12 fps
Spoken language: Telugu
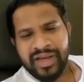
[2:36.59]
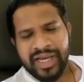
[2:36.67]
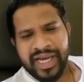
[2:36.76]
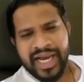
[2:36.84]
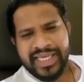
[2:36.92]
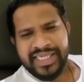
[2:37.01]

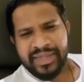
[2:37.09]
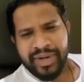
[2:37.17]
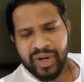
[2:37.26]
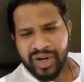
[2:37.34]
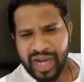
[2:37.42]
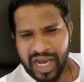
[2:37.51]
ఇంకా ఈ
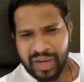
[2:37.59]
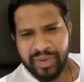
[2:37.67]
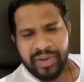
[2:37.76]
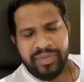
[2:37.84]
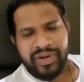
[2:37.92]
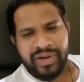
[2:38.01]
సినిమాలో
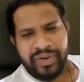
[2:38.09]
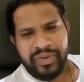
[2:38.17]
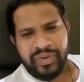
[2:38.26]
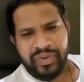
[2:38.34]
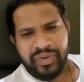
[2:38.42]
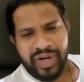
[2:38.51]
నాగబాబు గారు
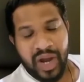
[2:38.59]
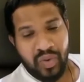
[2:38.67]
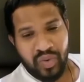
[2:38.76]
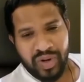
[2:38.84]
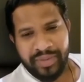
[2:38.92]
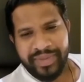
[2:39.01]

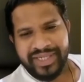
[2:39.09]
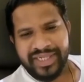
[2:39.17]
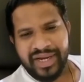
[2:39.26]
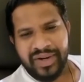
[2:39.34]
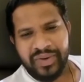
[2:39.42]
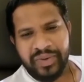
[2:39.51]
రావు రమేష్
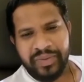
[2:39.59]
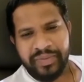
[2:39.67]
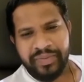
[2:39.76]
గారు